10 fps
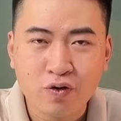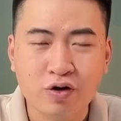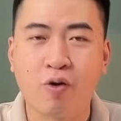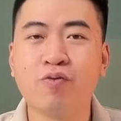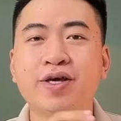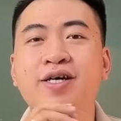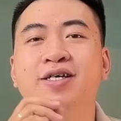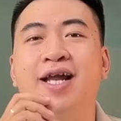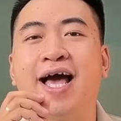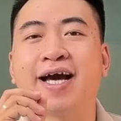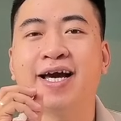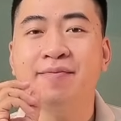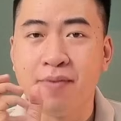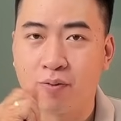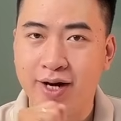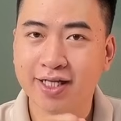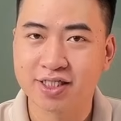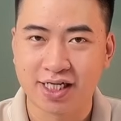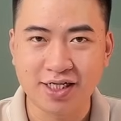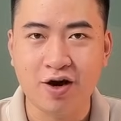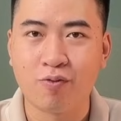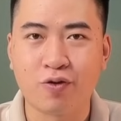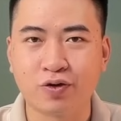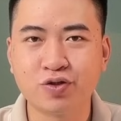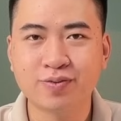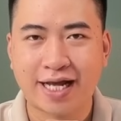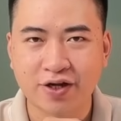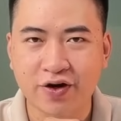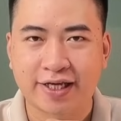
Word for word: cũng như là cái mục đích sử dụng của chúng ta thôi.